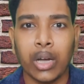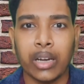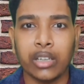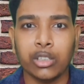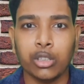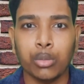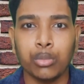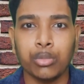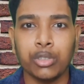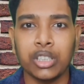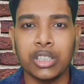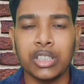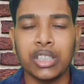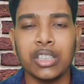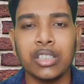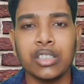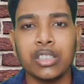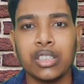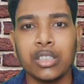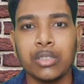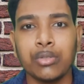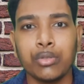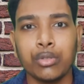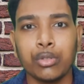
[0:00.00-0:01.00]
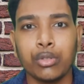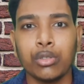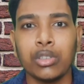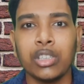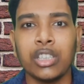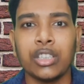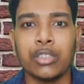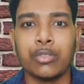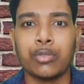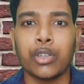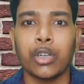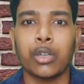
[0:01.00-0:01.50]
একদম ডিটেলসে
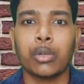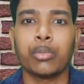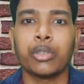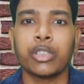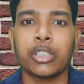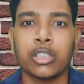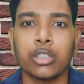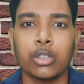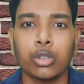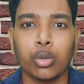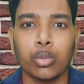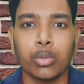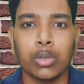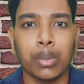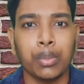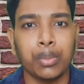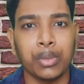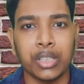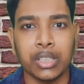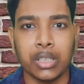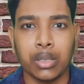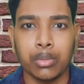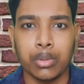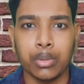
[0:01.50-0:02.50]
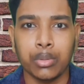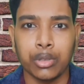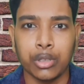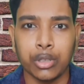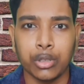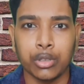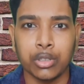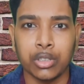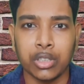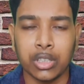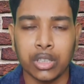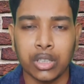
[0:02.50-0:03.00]
ফুল ইনফরমেশন তোমরা পেয়ে যাবে
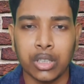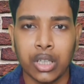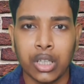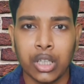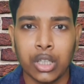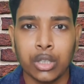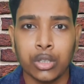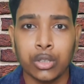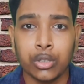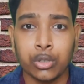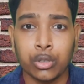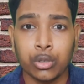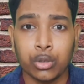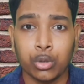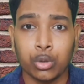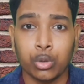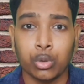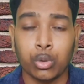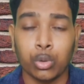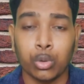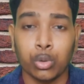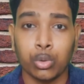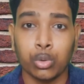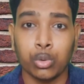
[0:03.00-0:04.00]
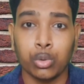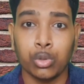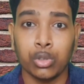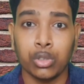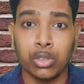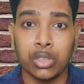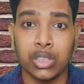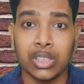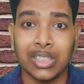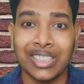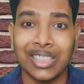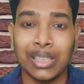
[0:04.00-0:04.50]
ভিডিওটিতে তো
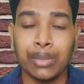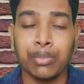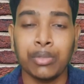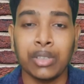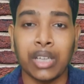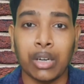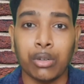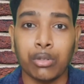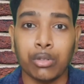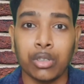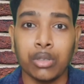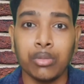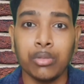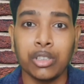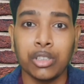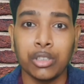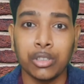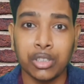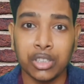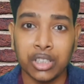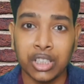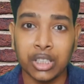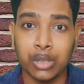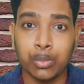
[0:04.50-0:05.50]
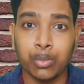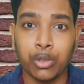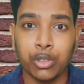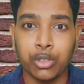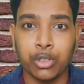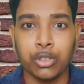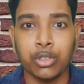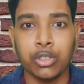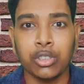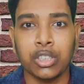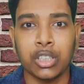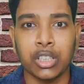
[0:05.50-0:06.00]
স্কিপ না করে ভিডিওটি শেষ
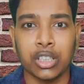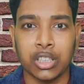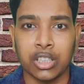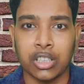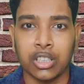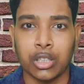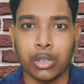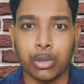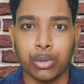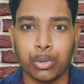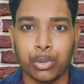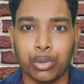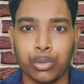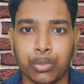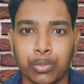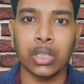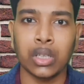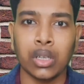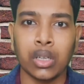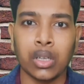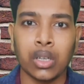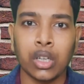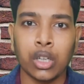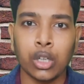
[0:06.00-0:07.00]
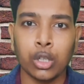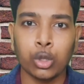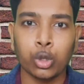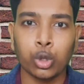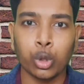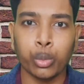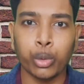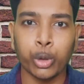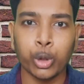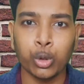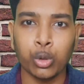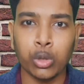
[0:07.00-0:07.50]
পর্যন্ত দেখতে থাকো
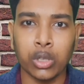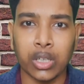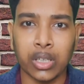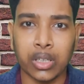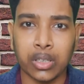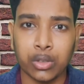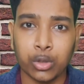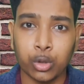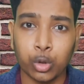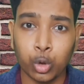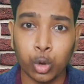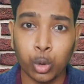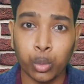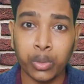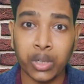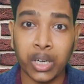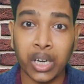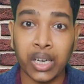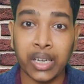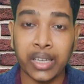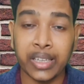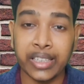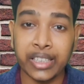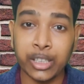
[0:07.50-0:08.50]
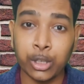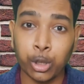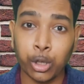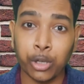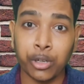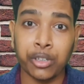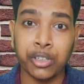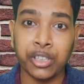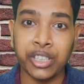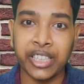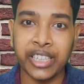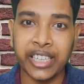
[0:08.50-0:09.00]
তো বন্ধুরা তোমরা এই
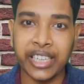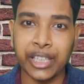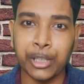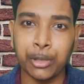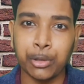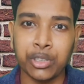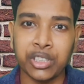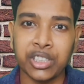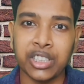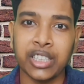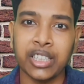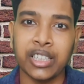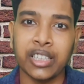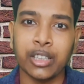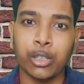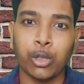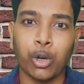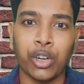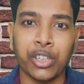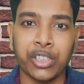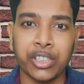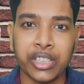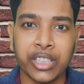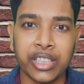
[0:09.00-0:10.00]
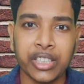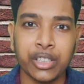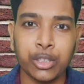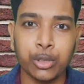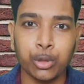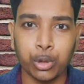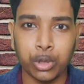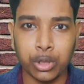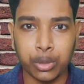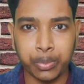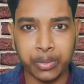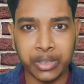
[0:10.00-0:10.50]
ধরনের এডুকেশনাল কন্টেন্ট
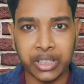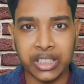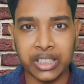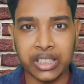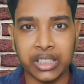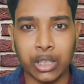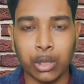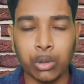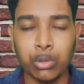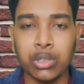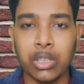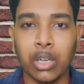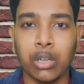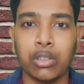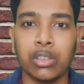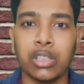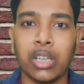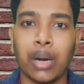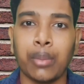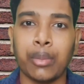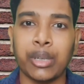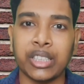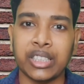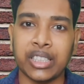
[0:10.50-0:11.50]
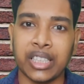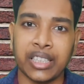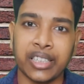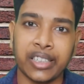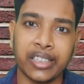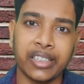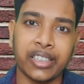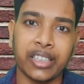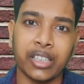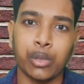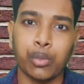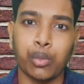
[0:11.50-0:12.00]
যদি পেতে চাও তাহলে আমার
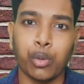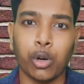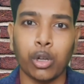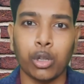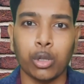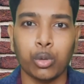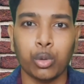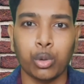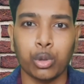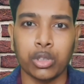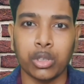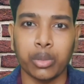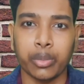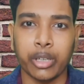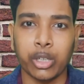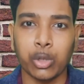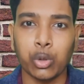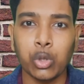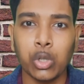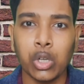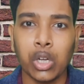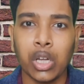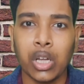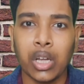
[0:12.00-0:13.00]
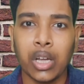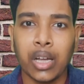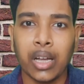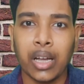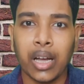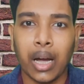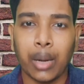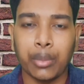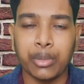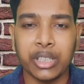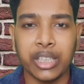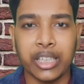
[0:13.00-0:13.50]
চ্যানেলটাকে ফলো করতে পারো
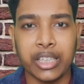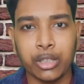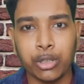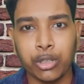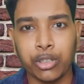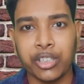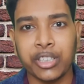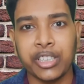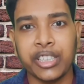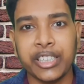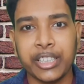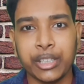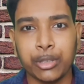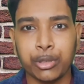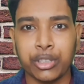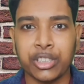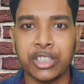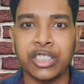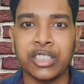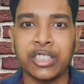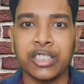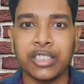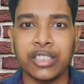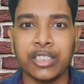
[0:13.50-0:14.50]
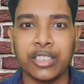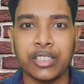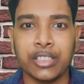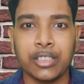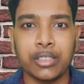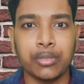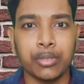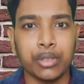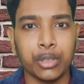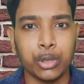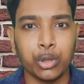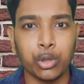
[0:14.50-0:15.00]
আমি এই ধরনের এডুকেশন
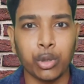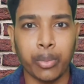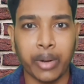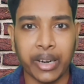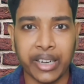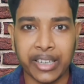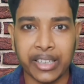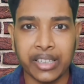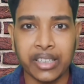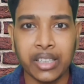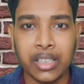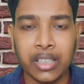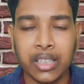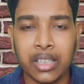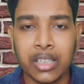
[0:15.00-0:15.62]
রিলেটেড ভিডিও বানাই